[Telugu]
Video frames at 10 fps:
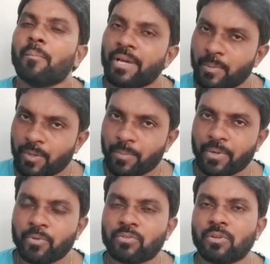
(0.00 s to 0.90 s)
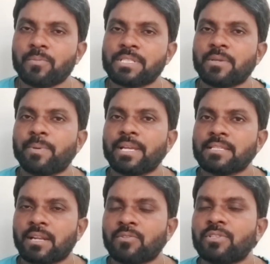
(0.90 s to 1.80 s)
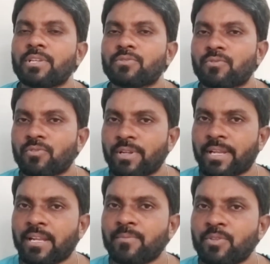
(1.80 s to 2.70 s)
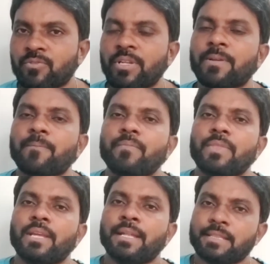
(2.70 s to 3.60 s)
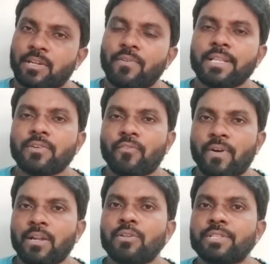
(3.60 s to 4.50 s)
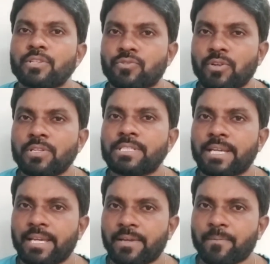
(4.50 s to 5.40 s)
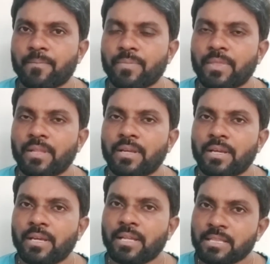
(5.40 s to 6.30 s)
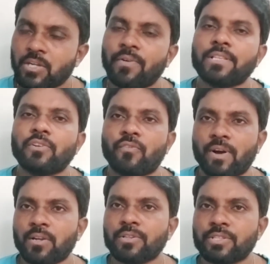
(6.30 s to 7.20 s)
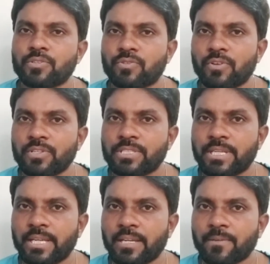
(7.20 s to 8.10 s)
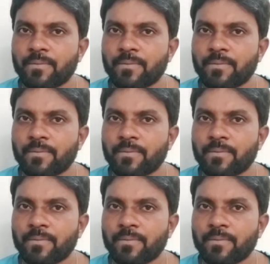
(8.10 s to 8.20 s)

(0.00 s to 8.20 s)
మరి ఇప్పుడు ప్రభుత్వం సిపిఎస్ రద్దు చేసుకుంటూ నిర్ణయం తీసుకొని తర్వాత వాళ్ళు తీసుకొని వచ్చే తర్వాత వాళ్ళు తీసుకొని వచ్చే